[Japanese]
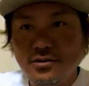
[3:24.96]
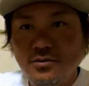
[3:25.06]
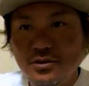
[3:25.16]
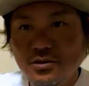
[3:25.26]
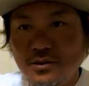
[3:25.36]
お
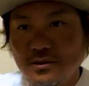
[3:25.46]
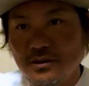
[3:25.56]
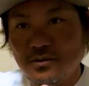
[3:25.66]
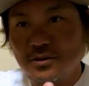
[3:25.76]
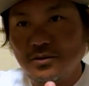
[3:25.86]
弁当箱に、
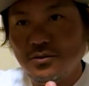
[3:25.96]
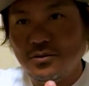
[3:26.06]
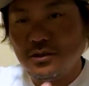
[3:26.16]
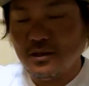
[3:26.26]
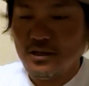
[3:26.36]
こう
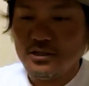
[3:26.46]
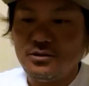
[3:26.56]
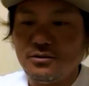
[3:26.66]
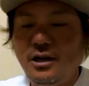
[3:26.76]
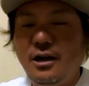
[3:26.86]
やって5.8
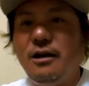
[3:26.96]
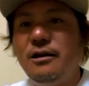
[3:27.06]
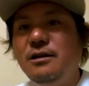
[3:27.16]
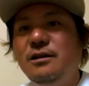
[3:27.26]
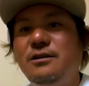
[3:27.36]
とか
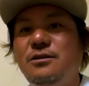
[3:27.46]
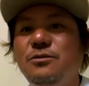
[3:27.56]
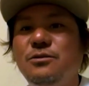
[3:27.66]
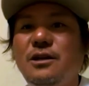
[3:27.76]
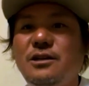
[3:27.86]

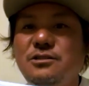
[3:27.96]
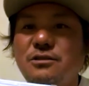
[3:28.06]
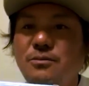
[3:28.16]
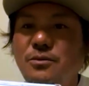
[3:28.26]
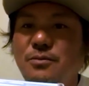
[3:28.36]
4.8と
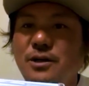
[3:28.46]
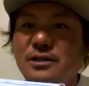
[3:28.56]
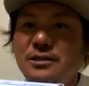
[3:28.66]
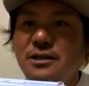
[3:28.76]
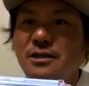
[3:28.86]
かも
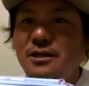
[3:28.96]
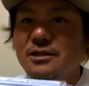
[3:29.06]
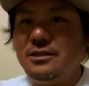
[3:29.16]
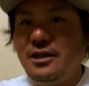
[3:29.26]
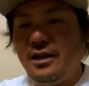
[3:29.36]
パッケージから出
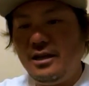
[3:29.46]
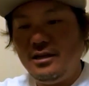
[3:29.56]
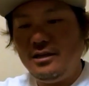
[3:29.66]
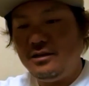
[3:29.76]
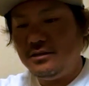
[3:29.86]
して、こ
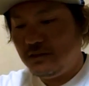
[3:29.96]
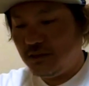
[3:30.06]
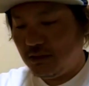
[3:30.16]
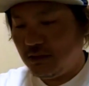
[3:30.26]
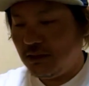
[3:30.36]

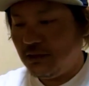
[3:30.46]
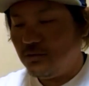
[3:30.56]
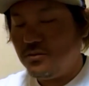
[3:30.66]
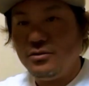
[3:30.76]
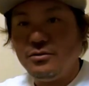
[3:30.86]

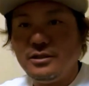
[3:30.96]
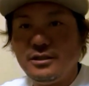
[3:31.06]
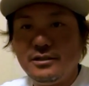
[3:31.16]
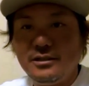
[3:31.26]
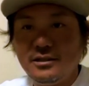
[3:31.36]
ういうふうに
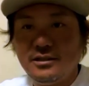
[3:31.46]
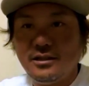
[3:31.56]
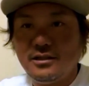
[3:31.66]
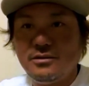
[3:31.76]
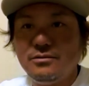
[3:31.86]
入
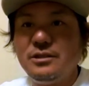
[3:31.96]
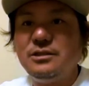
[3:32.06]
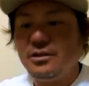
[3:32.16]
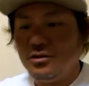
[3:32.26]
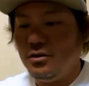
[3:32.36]
れてるんで
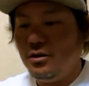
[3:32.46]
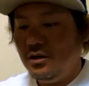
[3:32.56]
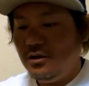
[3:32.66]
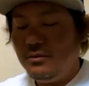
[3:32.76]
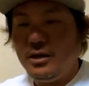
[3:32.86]
すけど、
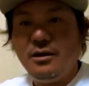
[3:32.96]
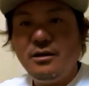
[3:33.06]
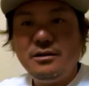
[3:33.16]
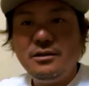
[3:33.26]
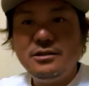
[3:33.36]
まあ、
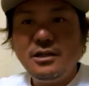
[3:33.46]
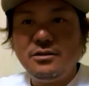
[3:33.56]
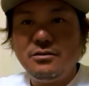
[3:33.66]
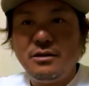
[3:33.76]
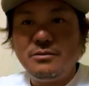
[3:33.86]
デジタル
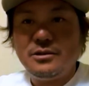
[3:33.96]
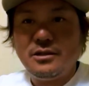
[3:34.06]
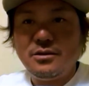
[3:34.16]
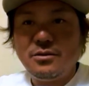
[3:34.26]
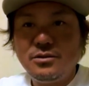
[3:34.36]
のワームって
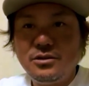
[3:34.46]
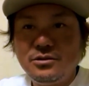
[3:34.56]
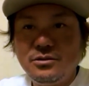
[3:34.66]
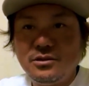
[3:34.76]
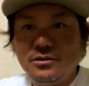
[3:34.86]
ね、
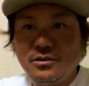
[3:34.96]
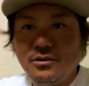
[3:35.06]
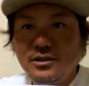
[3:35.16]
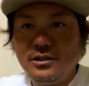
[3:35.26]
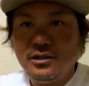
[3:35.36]
トルキストレートってこう
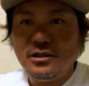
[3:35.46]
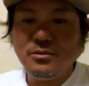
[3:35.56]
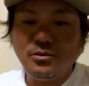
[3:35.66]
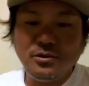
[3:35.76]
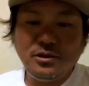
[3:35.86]
やって入れて
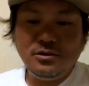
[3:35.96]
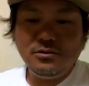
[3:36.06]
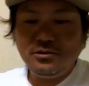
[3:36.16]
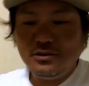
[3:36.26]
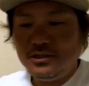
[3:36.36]
も色移
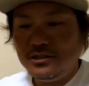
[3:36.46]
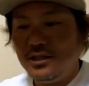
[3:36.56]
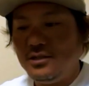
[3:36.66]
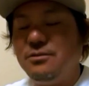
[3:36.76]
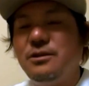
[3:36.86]
りし
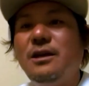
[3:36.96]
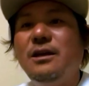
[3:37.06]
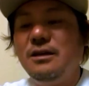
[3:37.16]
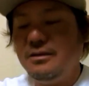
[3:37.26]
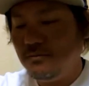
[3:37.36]
ないので、
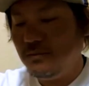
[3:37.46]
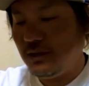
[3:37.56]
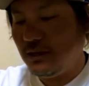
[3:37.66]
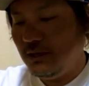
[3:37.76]
まあ、